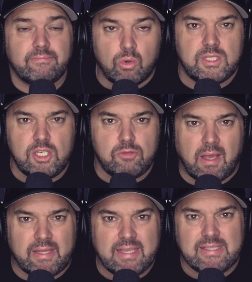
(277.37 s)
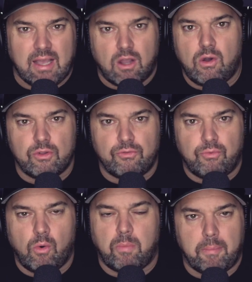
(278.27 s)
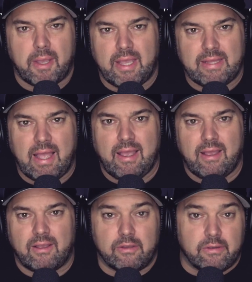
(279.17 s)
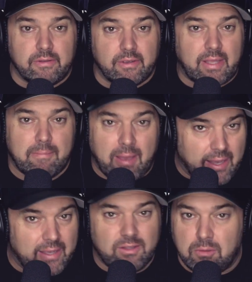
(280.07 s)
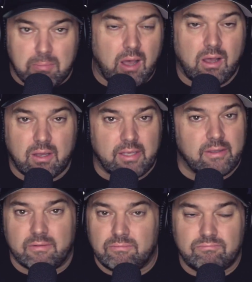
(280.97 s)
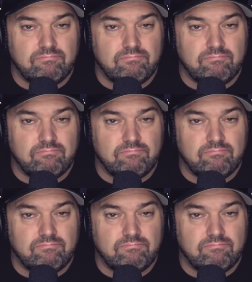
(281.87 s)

Aussi, je m'adresse encore une fois aux propriétaires euh, de cabarets, de bars et